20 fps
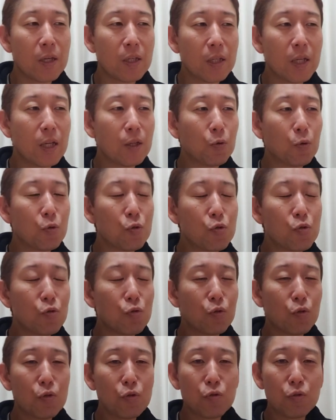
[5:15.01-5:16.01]
で、途
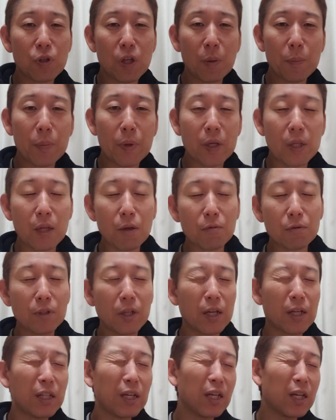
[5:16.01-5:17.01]
中途中でやっぱりね、
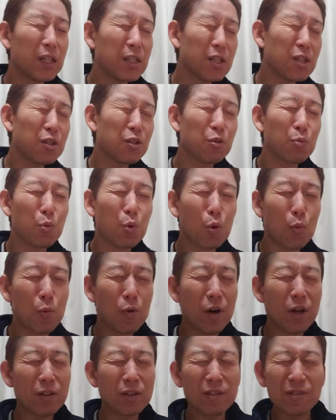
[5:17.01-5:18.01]
歌いながらジェシーも
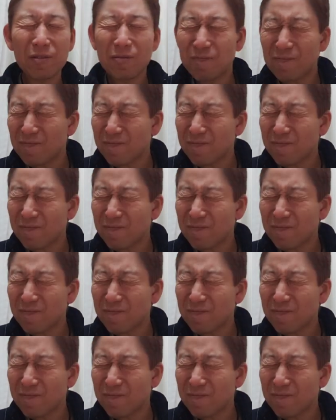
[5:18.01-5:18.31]
思わず、